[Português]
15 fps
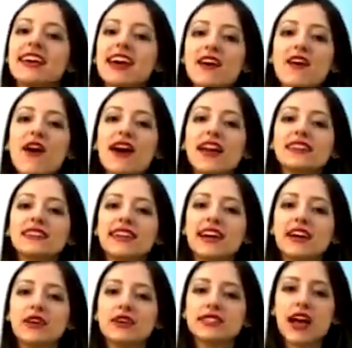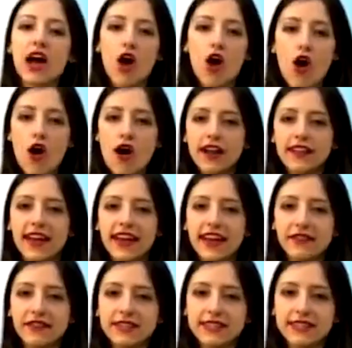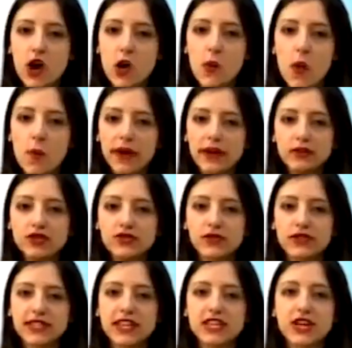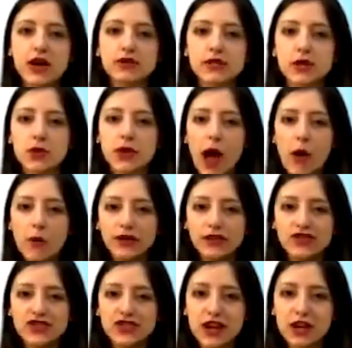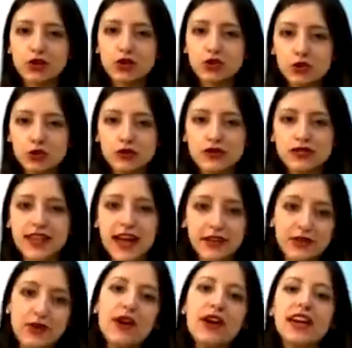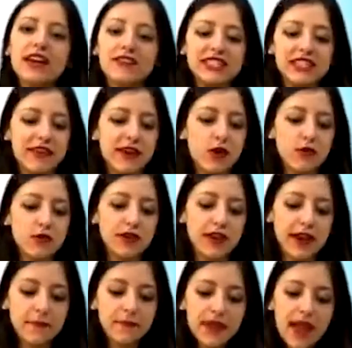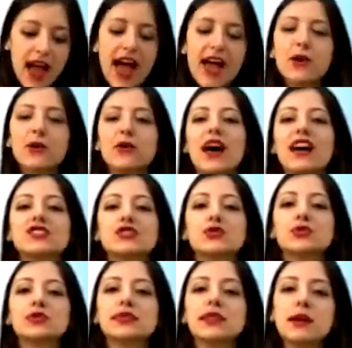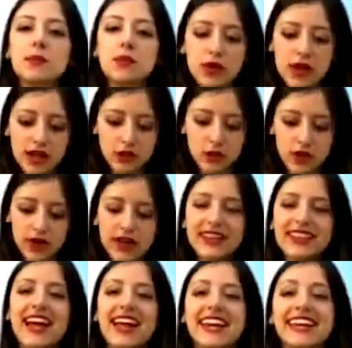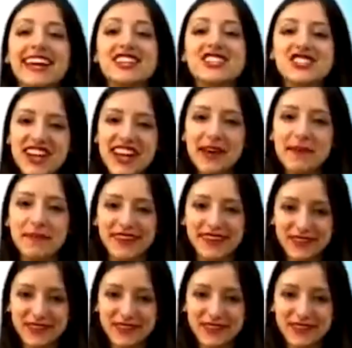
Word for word: agora tem a nossa hora da revisão, momento de você deixar o seu carro em dia, tudo certo, e você vai conferir a regulagem do trambulador da linha GM.